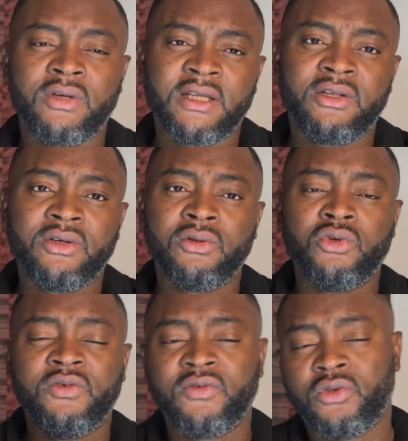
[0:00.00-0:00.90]
on atteint le
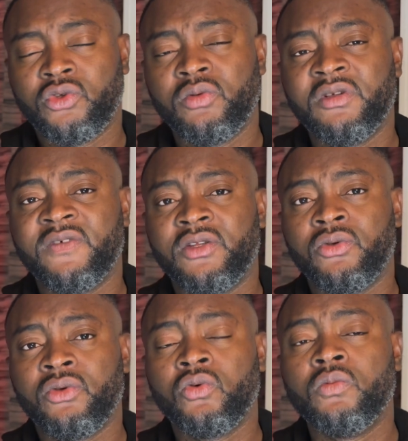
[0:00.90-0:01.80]
niveau de
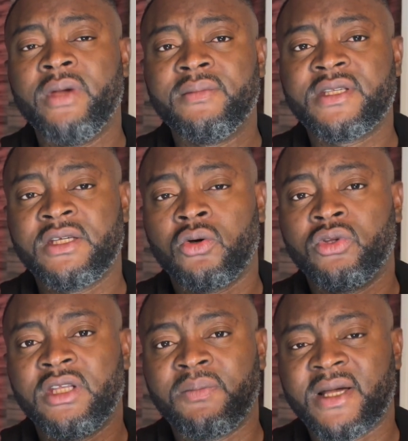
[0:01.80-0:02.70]
2022 ou même si on
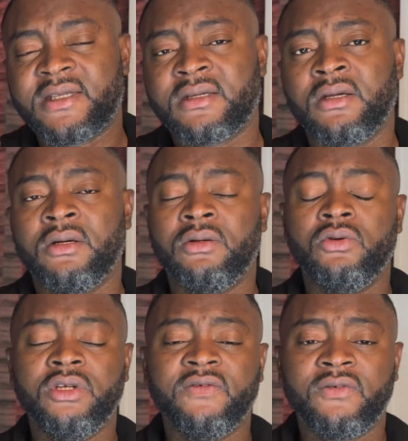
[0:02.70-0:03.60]
dépasse
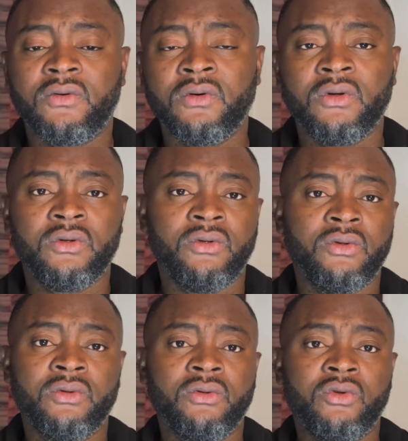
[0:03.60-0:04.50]
le niveau
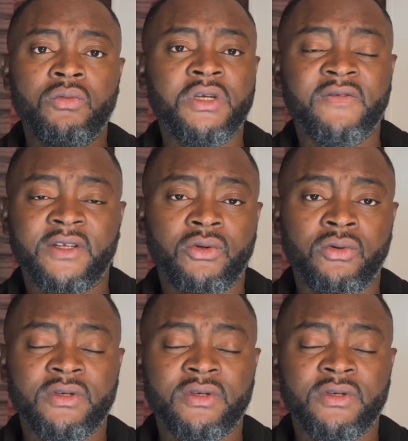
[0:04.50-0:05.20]
de 2022.